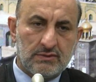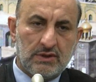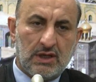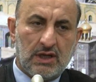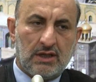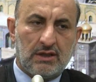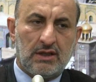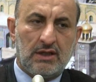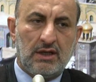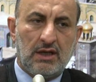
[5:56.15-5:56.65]

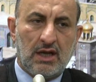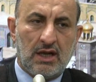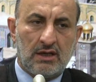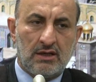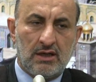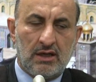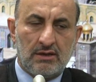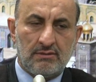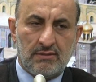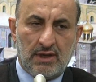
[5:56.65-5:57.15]
هذه
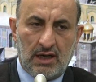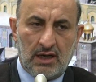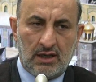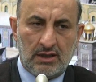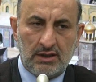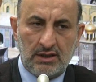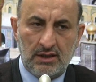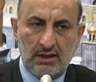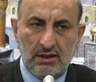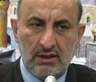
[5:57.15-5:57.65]

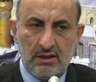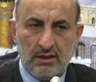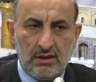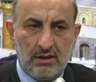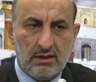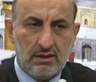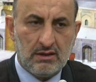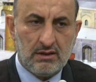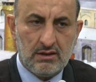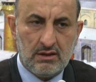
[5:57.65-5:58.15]
المعاني
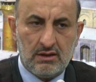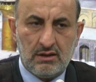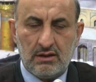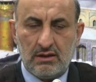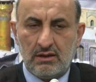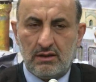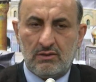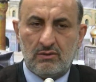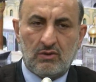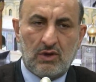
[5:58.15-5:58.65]

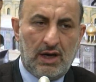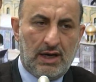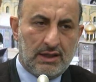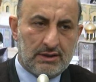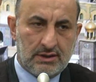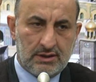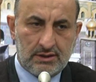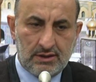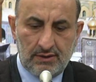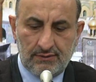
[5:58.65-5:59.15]
آه،
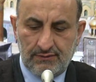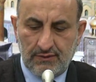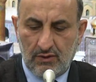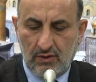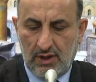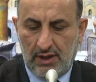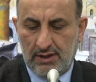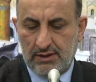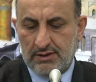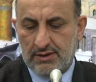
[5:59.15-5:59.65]
واحدة
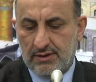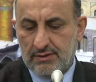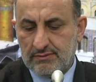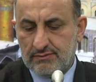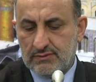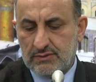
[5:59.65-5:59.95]
فواحدة